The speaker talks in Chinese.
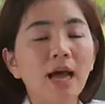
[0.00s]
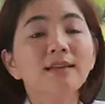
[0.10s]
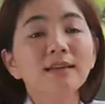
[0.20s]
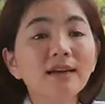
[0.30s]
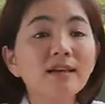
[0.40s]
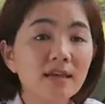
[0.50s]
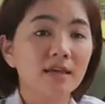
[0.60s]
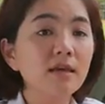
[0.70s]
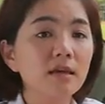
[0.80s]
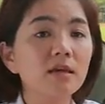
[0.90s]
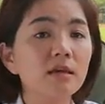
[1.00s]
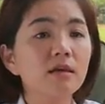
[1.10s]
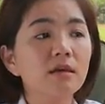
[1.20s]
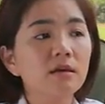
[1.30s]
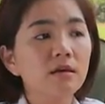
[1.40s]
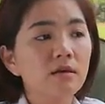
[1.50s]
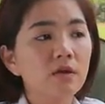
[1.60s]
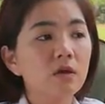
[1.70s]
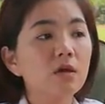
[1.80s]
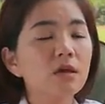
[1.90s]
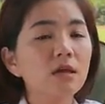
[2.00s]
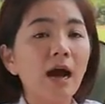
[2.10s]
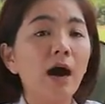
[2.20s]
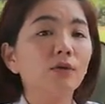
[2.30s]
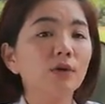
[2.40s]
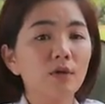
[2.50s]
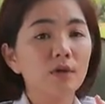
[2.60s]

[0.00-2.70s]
他的那个心意是是是好的，